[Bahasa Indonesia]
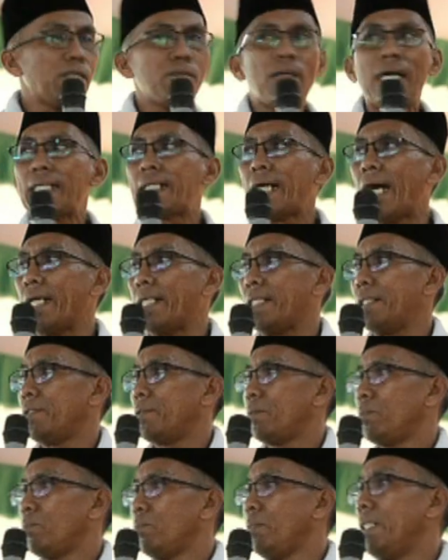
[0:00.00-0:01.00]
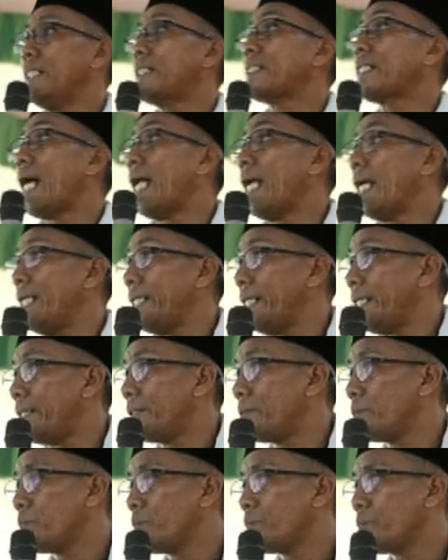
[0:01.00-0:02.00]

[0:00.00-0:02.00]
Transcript: jangan makai misal nih